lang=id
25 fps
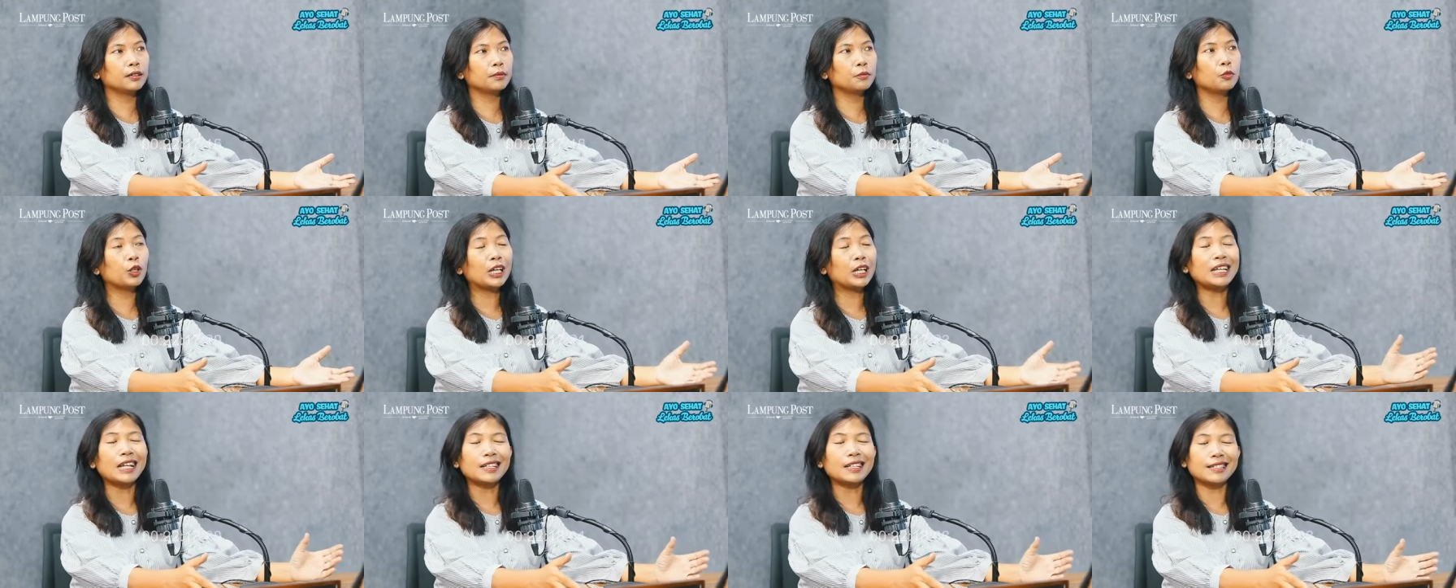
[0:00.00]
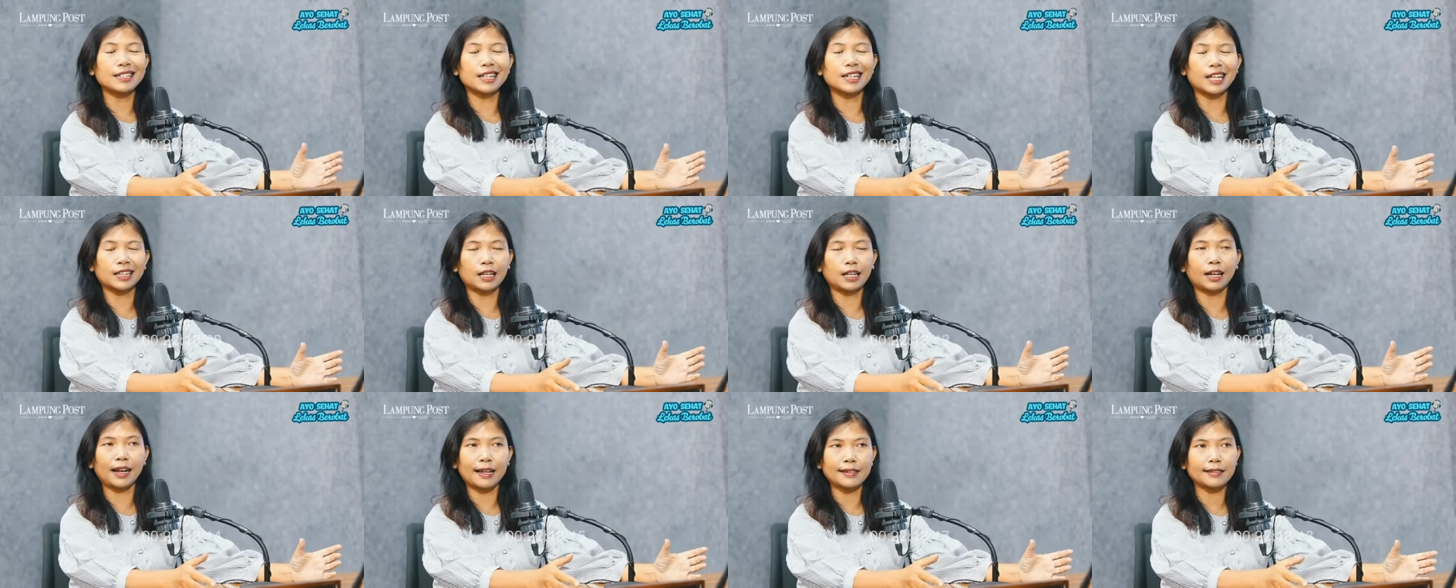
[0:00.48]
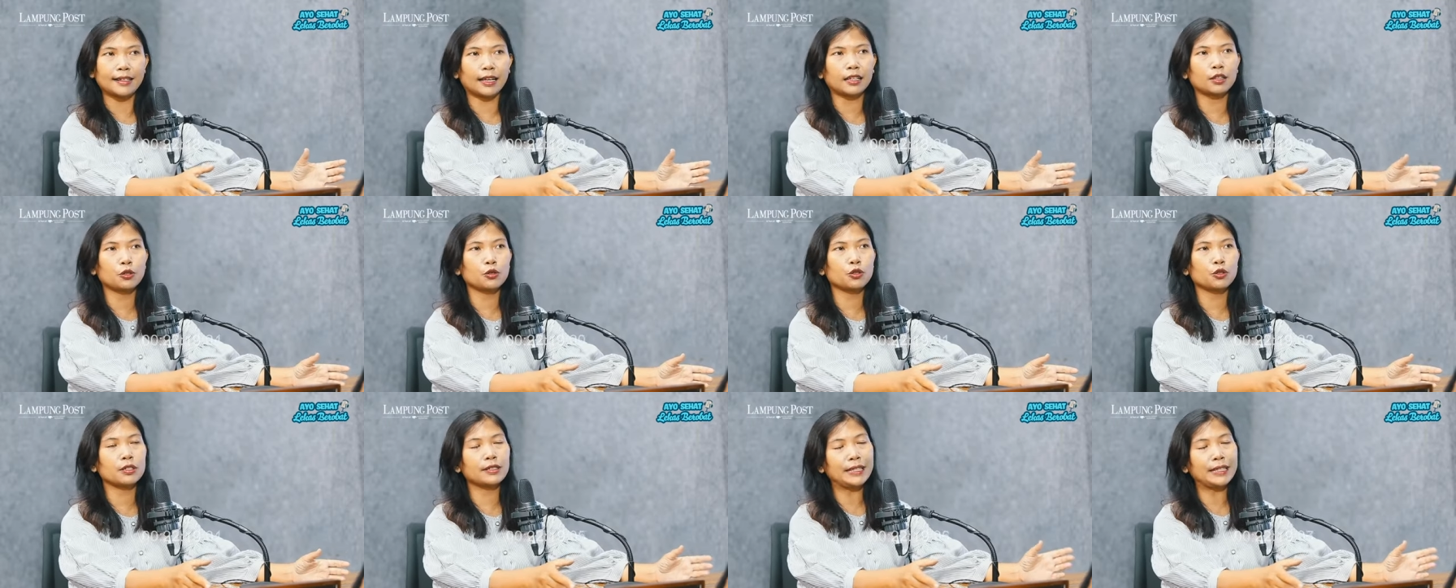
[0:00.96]
mungkin sedikit keras
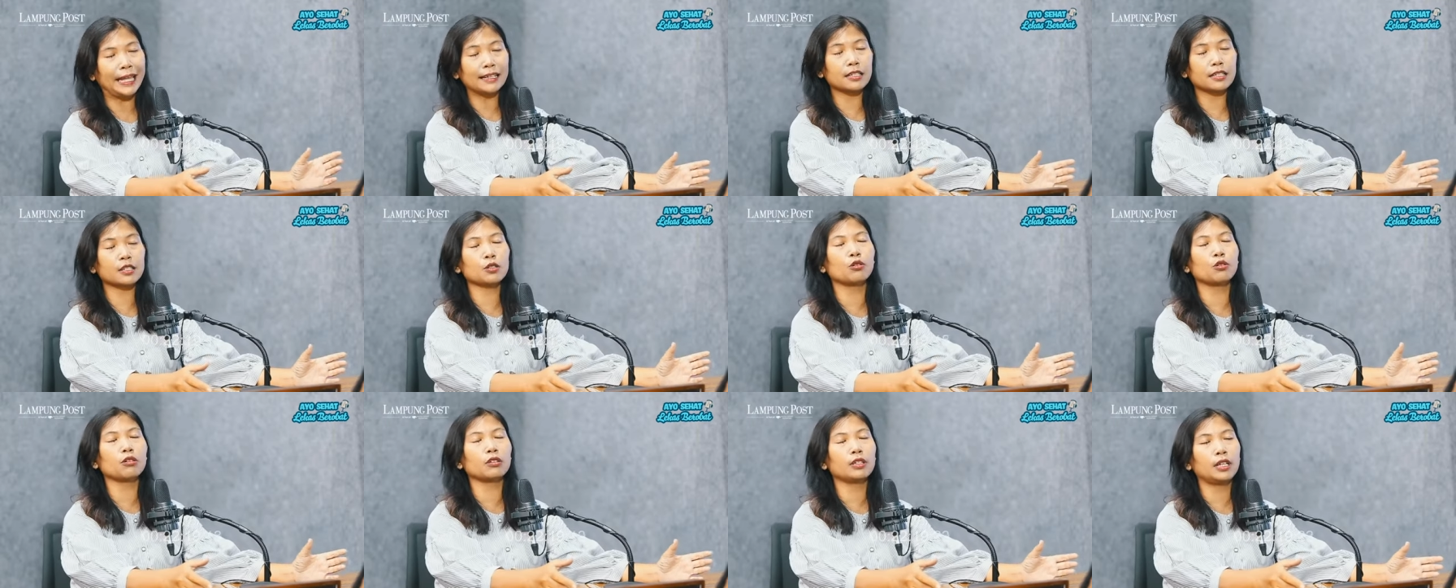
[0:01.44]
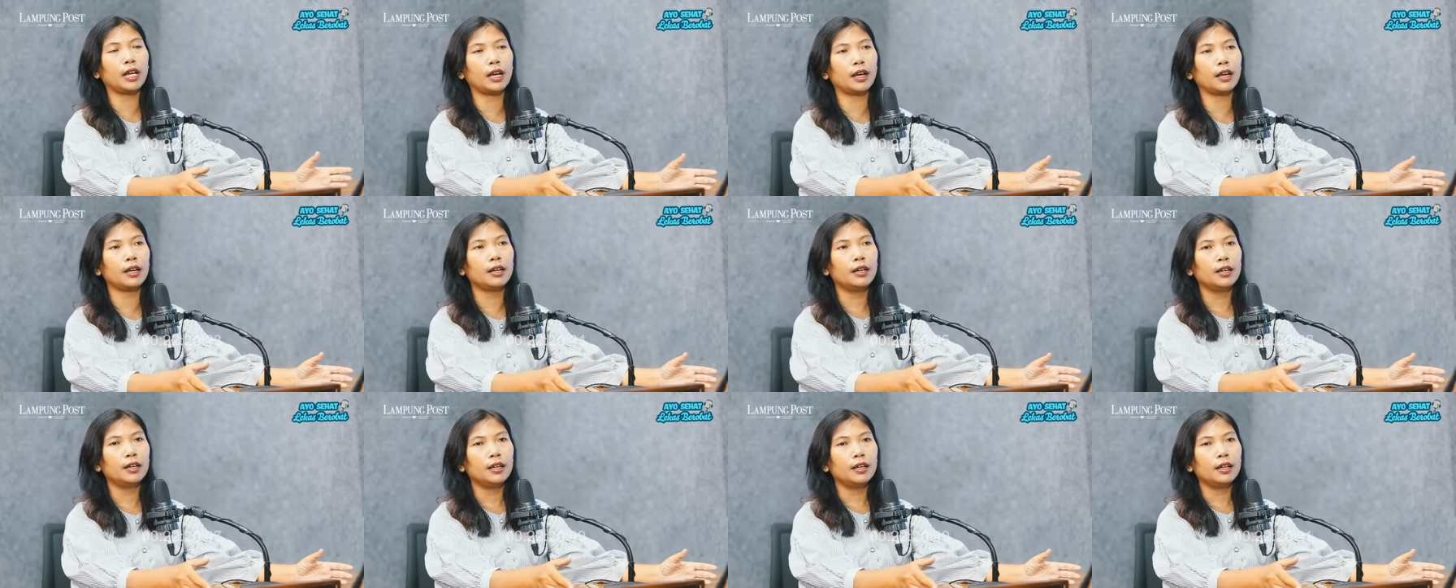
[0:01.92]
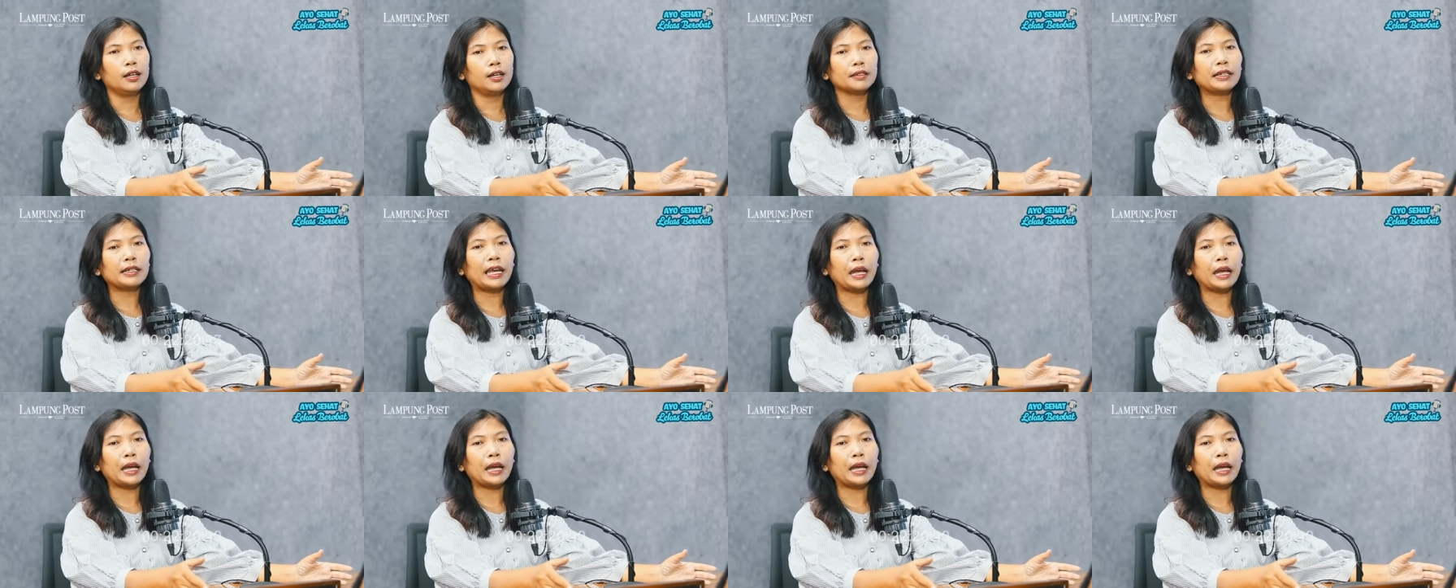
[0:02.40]
teksturnya. Mm -hmm.